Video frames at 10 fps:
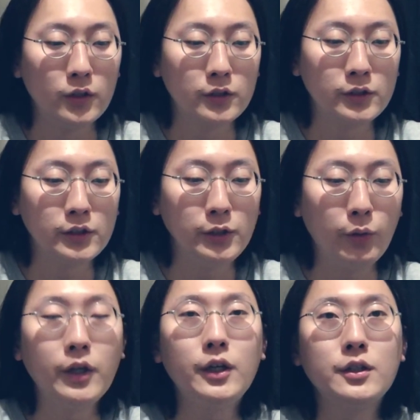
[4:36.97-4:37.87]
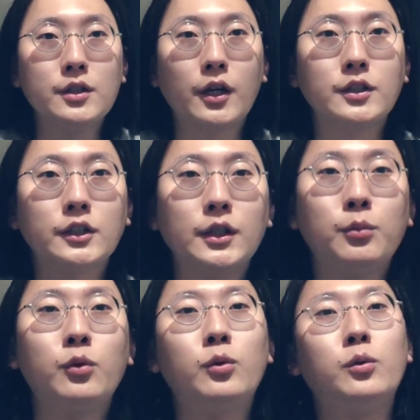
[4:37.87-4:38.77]
그 이외에 제가
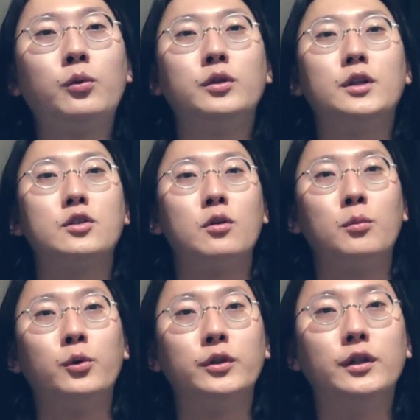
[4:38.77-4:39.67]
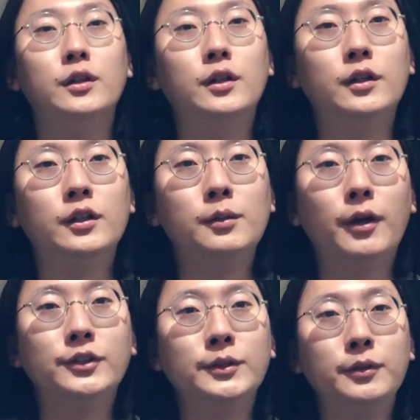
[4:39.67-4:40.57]
찾아본 이제 정보들을
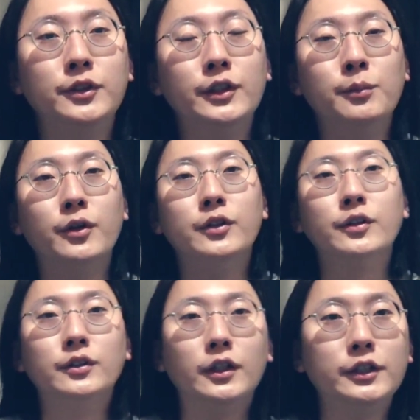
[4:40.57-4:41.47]
말씀을 드리면은,